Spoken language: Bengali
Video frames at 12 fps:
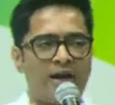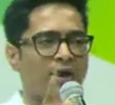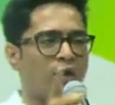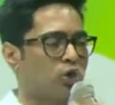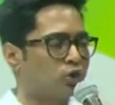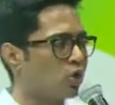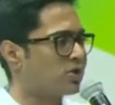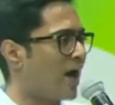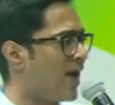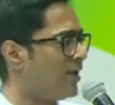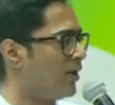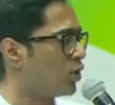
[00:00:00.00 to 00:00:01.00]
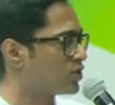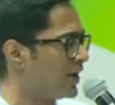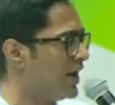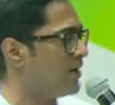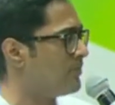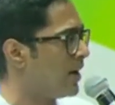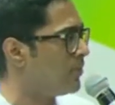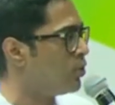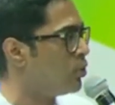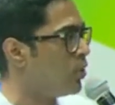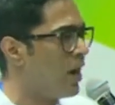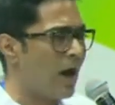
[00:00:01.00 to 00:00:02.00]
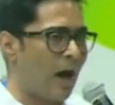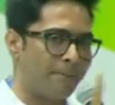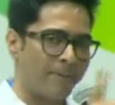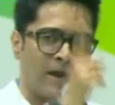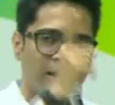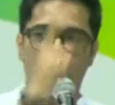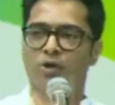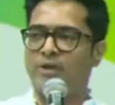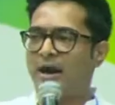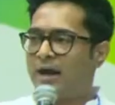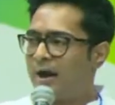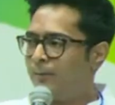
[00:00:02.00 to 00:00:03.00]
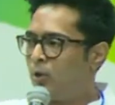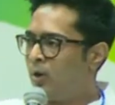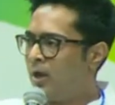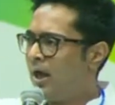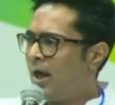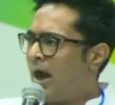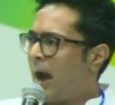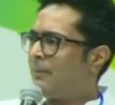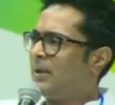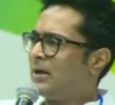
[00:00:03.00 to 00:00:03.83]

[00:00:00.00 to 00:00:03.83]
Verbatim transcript: কত চাল লোডশেডিং বাবু আপনাকেও দেখাবো আপনি কি